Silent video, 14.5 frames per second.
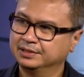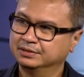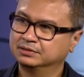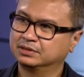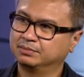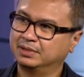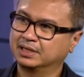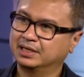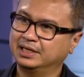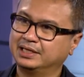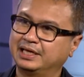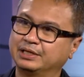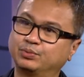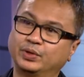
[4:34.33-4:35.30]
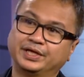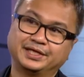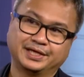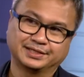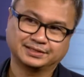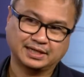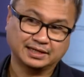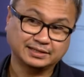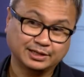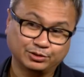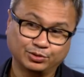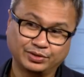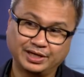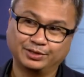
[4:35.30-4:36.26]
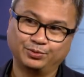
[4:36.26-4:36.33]
sebagai gatewaynya, salah satu
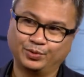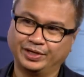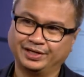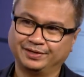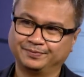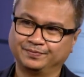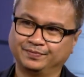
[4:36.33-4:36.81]
gateway